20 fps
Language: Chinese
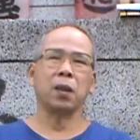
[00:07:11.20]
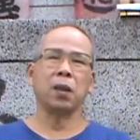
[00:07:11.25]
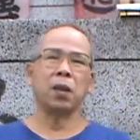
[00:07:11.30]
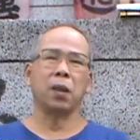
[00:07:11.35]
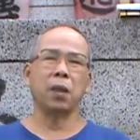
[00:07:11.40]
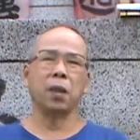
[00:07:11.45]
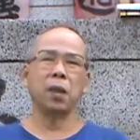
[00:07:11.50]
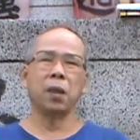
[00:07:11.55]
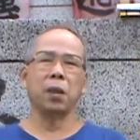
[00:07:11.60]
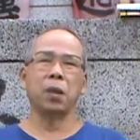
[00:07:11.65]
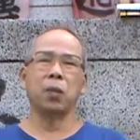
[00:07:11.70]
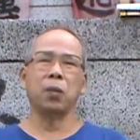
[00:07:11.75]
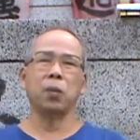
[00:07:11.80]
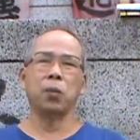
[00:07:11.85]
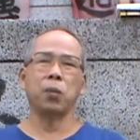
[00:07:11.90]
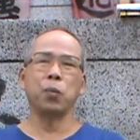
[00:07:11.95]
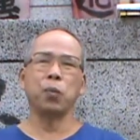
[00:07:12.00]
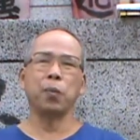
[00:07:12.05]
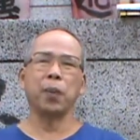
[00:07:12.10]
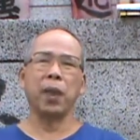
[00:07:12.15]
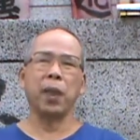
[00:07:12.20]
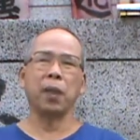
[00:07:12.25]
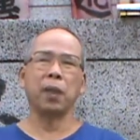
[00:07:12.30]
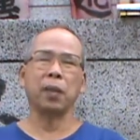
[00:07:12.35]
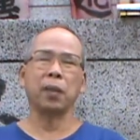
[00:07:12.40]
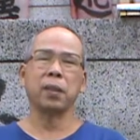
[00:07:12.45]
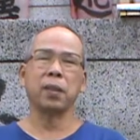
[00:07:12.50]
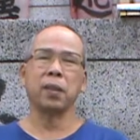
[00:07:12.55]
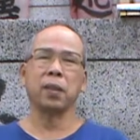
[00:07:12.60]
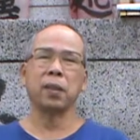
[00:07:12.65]
呃鲁豫吧，
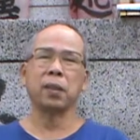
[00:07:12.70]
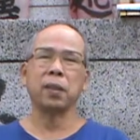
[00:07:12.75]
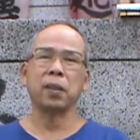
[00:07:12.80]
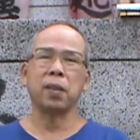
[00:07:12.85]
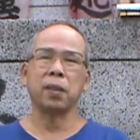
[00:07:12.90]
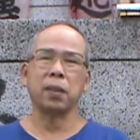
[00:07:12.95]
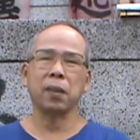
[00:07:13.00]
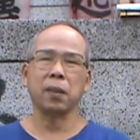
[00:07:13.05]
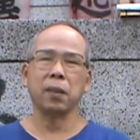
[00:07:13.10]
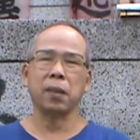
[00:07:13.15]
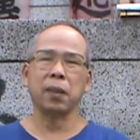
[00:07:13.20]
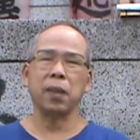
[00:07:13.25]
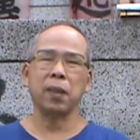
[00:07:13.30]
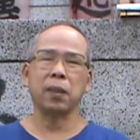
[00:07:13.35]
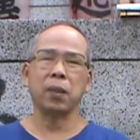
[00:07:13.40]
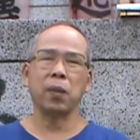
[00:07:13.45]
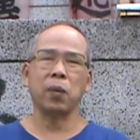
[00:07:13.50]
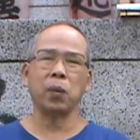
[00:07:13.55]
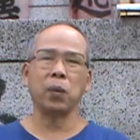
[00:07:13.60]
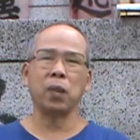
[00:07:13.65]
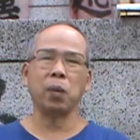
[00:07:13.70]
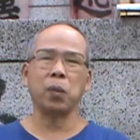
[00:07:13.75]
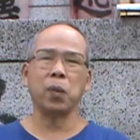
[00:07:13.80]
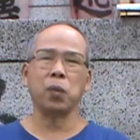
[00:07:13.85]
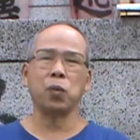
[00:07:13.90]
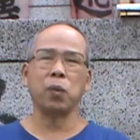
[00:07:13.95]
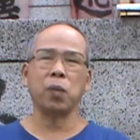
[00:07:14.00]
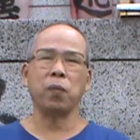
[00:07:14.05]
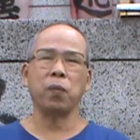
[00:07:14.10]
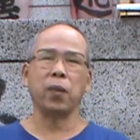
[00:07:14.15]
好像呃来台湾特别
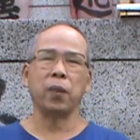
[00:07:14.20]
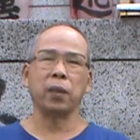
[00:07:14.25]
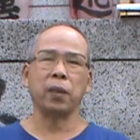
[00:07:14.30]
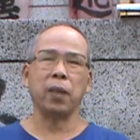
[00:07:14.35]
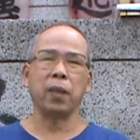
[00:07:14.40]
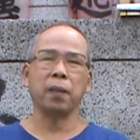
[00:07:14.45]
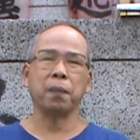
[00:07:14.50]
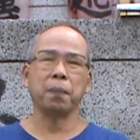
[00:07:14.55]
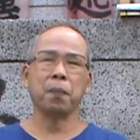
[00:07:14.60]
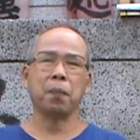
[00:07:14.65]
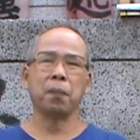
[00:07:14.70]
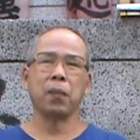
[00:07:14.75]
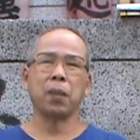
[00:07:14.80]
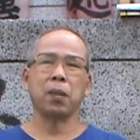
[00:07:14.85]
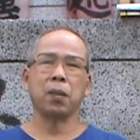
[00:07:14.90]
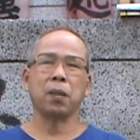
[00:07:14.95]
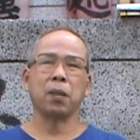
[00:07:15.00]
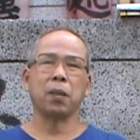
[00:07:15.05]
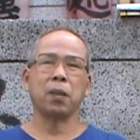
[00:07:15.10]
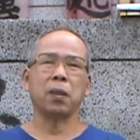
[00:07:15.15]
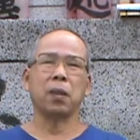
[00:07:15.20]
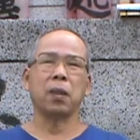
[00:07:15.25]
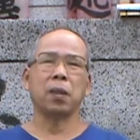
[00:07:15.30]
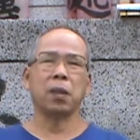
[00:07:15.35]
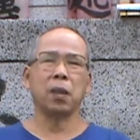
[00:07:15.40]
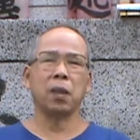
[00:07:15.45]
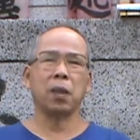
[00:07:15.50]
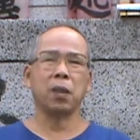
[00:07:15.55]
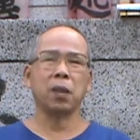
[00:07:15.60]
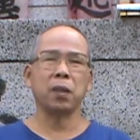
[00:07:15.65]
专访他，
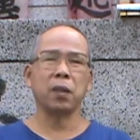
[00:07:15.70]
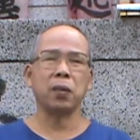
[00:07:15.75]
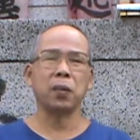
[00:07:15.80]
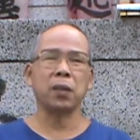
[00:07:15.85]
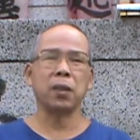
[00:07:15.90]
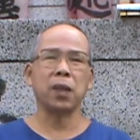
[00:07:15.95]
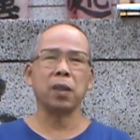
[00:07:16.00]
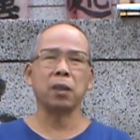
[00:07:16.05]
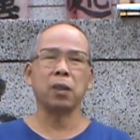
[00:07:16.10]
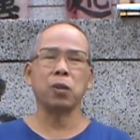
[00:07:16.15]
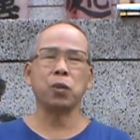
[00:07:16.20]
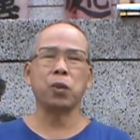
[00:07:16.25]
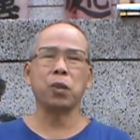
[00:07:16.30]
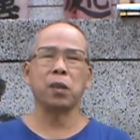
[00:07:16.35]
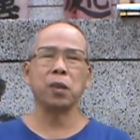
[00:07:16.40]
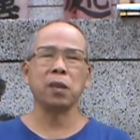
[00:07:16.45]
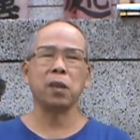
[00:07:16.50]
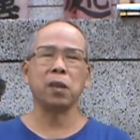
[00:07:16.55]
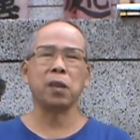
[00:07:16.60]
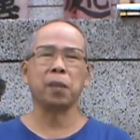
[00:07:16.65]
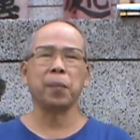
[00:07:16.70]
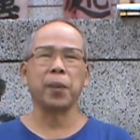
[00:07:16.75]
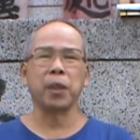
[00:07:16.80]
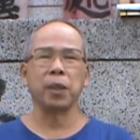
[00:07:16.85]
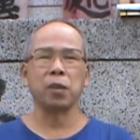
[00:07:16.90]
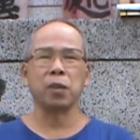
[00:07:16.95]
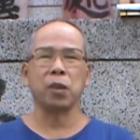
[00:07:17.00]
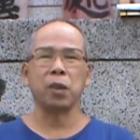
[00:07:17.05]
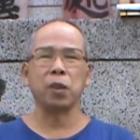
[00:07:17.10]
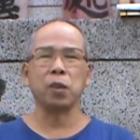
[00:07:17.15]
呃因为他已经去世了嘛，
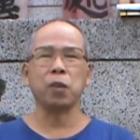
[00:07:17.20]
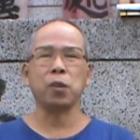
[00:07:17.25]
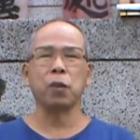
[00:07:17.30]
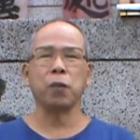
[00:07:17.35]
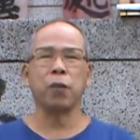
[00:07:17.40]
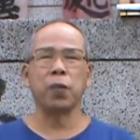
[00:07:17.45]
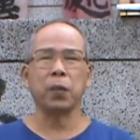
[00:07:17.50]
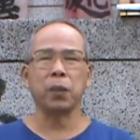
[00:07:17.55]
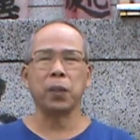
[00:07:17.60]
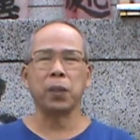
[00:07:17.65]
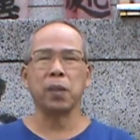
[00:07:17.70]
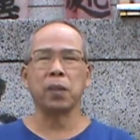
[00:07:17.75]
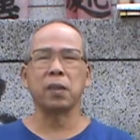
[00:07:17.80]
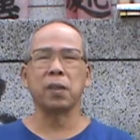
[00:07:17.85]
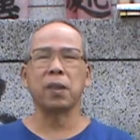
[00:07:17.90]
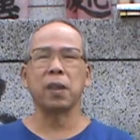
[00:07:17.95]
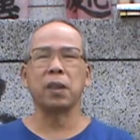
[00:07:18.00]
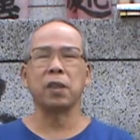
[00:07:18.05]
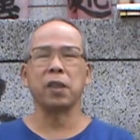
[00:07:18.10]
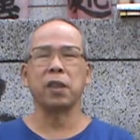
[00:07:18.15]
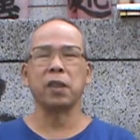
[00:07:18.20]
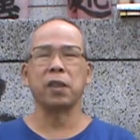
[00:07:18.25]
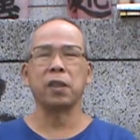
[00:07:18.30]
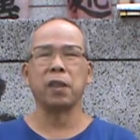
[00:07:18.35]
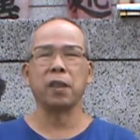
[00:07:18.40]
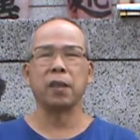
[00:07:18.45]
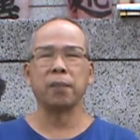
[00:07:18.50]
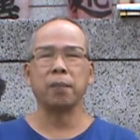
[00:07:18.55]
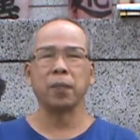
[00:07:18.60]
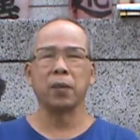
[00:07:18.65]
所以访问的是他姐
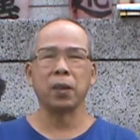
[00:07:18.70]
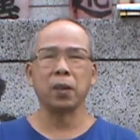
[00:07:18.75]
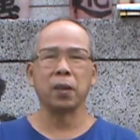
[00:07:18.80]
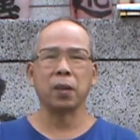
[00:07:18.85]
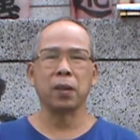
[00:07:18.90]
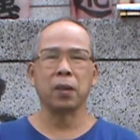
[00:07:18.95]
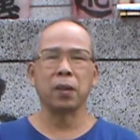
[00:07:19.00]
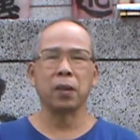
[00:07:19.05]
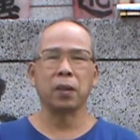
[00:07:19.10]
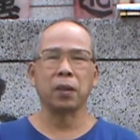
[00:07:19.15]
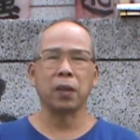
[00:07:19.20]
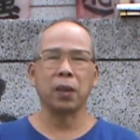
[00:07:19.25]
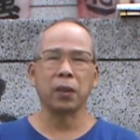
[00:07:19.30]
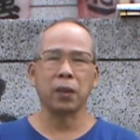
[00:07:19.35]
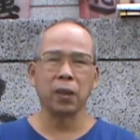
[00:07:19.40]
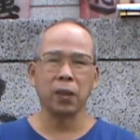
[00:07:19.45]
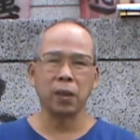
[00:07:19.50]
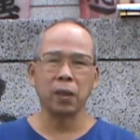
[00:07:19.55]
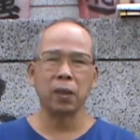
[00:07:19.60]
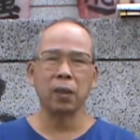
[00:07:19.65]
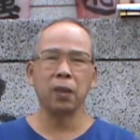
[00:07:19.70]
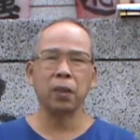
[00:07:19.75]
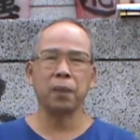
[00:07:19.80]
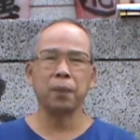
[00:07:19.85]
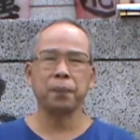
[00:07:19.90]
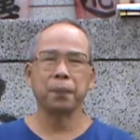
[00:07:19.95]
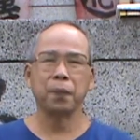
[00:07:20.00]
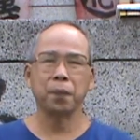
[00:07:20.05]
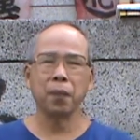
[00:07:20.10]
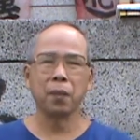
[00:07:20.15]
姐，还有他哥哥，
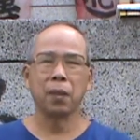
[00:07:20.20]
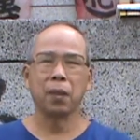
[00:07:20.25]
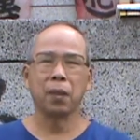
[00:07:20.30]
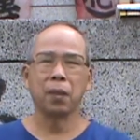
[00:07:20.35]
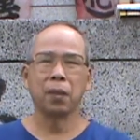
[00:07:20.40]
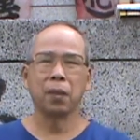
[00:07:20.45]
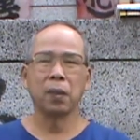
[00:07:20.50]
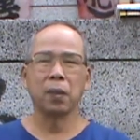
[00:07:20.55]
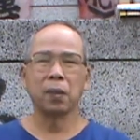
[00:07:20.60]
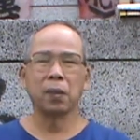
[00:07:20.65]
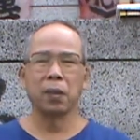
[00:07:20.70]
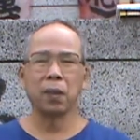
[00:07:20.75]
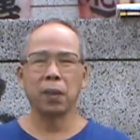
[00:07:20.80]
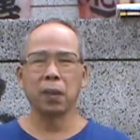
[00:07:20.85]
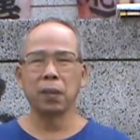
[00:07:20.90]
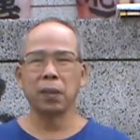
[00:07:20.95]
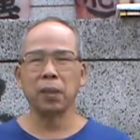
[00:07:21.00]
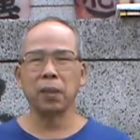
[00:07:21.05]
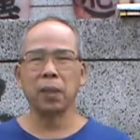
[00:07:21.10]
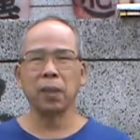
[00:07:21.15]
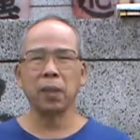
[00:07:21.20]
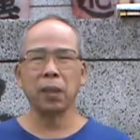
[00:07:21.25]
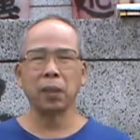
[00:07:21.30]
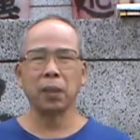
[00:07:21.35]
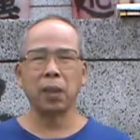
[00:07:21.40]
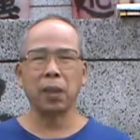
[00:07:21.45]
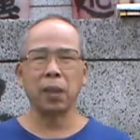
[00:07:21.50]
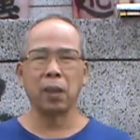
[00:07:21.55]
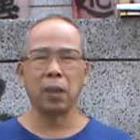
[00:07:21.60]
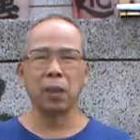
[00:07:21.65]
然后呢
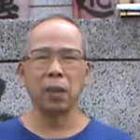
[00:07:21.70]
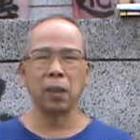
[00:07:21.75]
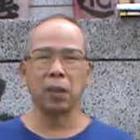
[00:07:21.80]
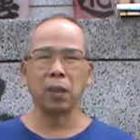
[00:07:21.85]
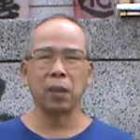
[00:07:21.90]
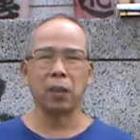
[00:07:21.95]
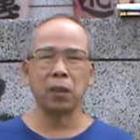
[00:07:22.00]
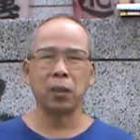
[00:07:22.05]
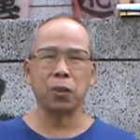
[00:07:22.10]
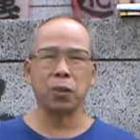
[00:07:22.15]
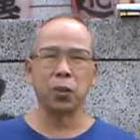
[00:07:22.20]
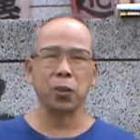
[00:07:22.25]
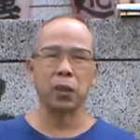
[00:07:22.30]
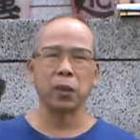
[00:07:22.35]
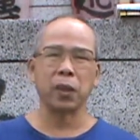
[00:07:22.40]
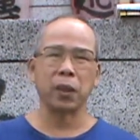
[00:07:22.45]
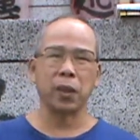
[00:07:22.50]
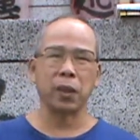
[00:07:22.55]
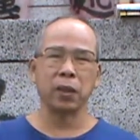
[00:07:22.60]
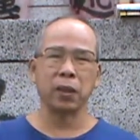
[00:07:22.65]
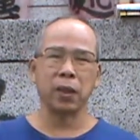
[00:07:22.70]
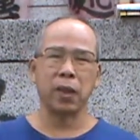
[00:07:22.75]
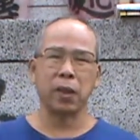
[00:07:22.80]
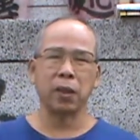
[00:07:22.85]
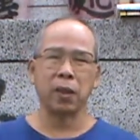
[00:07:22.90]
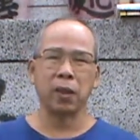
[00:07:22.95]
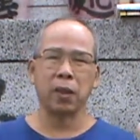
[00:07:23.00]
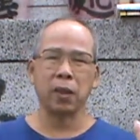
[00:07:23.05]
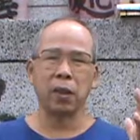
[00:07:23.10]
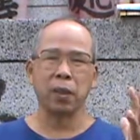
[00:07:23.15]
他兄姐还带
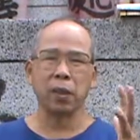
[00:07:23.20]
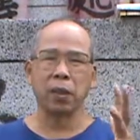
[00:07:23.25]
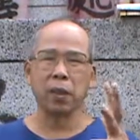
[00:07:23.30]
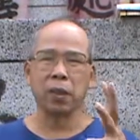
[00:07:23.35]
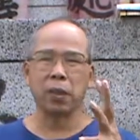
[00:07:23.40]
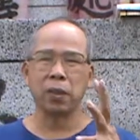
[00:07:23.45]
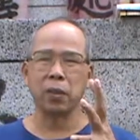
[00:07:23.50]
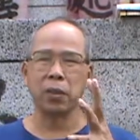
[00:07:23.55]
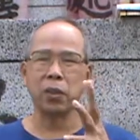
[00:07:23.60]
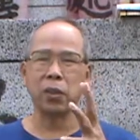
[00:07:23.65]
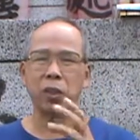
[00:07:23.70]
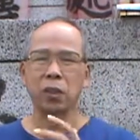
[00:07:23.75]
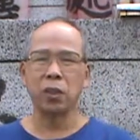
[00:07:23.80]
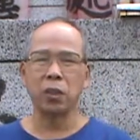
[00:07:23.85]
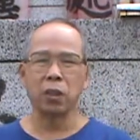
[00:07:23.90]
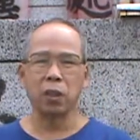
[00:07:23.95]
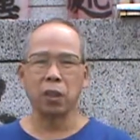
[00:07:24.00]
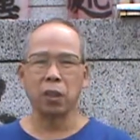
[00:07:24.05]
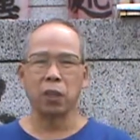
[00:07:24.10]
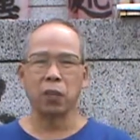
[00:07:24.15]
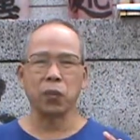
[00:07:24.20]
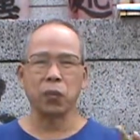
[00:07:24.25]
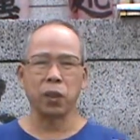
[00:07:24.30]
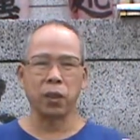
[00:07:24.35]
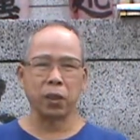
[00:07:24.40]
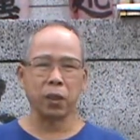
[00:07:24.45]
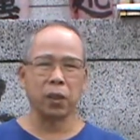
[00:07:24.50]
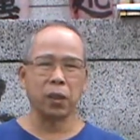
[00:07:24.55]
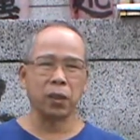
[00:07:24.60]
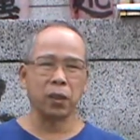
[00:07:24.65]
着记者到那
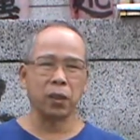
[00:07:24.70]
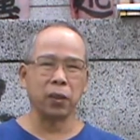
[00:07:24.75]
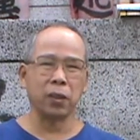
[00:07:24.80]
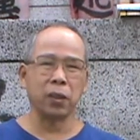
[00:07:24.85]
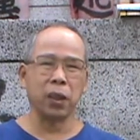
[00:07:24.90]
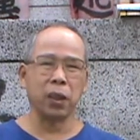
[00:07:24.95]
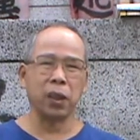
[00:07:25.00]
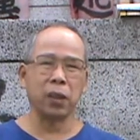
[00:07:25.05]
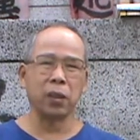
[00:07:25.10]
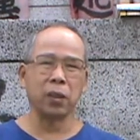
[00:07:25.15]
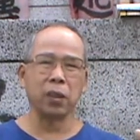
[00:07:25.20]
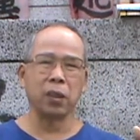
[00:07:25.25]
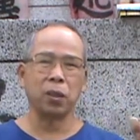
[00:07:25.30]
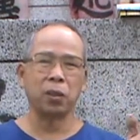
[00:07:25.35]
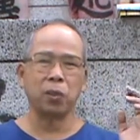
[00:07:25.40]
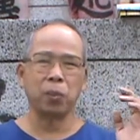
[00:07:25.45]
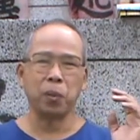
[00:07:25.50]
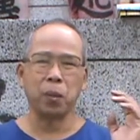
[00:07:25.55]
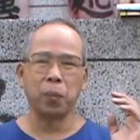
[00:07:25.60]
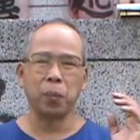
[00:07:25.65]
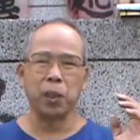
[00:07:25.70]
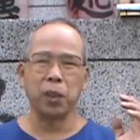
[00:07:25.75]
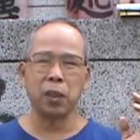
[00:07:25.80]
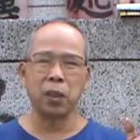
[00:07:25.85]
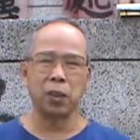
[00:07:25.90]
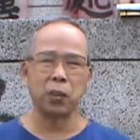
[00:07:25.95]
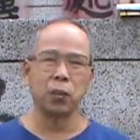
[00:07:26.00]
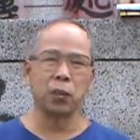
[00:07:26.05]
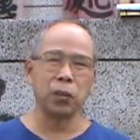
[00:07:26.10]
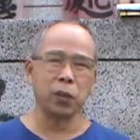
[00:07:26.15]
个他以前读的北
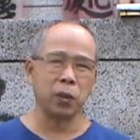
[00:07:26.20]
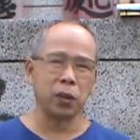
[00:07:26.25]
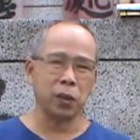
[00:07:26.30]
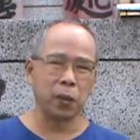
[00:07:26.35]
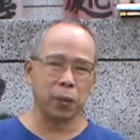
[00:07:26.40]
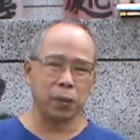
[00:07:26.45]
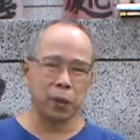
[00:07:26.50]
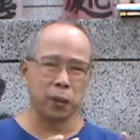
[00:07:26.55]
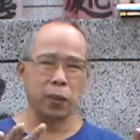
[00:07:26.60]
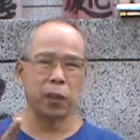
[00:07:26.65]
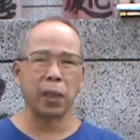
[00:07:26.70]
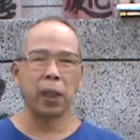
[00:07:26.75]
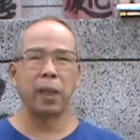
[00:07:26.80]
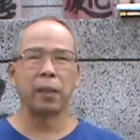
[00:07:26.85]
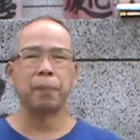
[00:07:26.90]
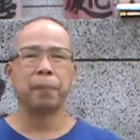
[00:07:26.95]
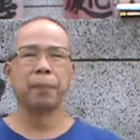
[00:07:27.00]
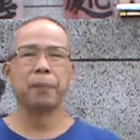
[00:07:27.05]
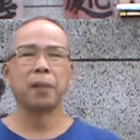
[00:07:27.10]
医女这边去看，